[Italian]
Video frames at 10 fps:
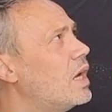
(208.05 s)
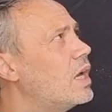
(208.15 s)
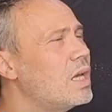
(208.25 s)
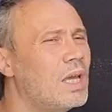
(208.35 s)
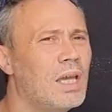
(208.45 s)

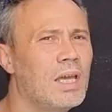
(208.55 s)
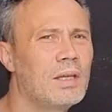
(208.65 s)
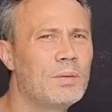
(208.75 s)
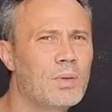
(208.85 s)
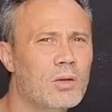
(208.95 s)
eh,
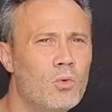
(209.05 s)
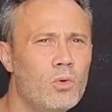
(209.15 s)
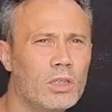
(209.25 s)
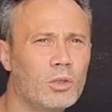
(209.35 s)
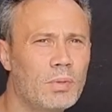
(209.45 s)
per
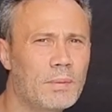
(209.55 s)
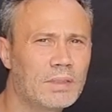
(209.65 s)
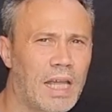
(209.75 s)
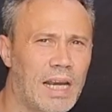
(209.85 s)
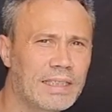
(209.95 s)
cui
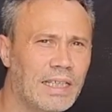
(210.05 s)
dobbiamo andare